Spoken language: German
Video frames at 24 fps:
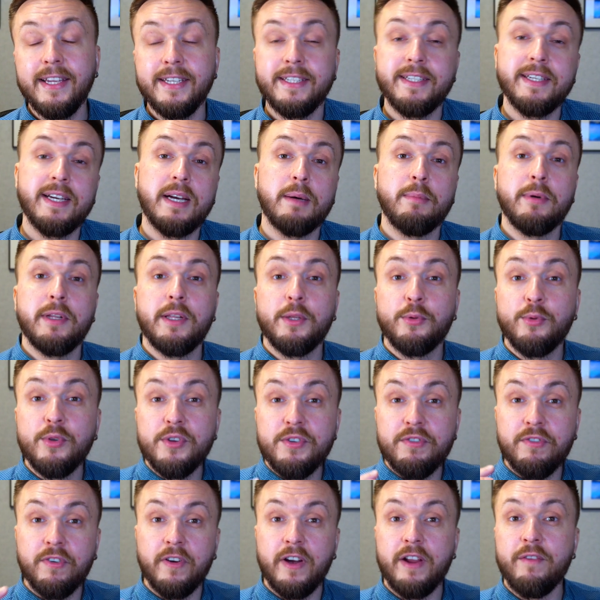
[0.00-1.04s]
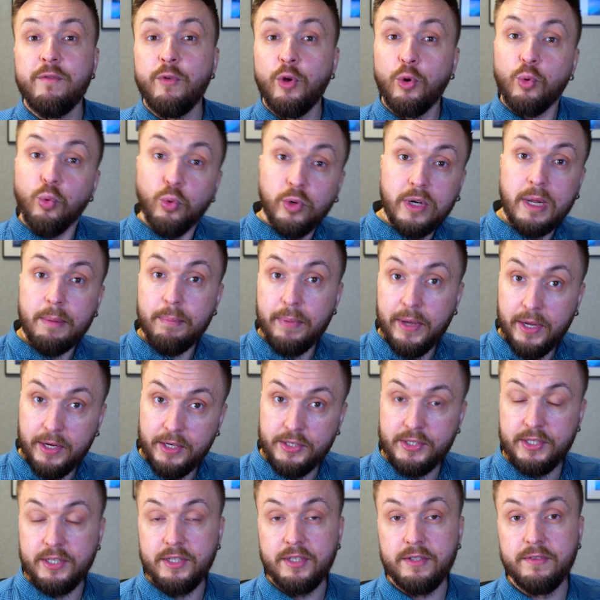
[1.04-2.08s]
ich ja aber natürlich Framework
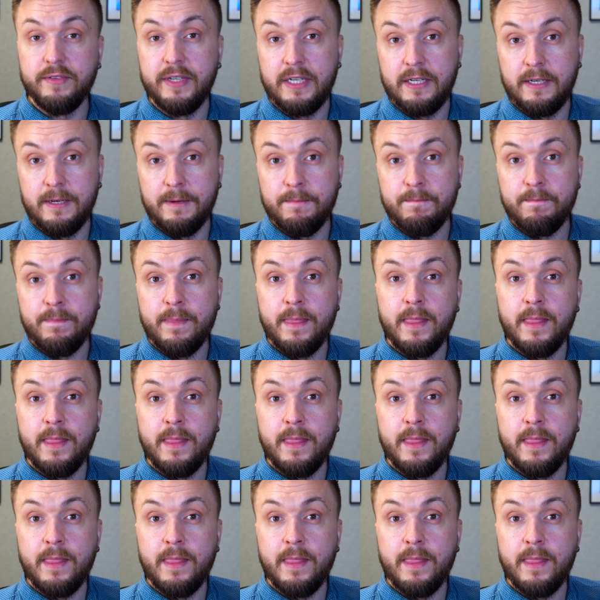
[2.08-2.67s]
unabhängig entwickle,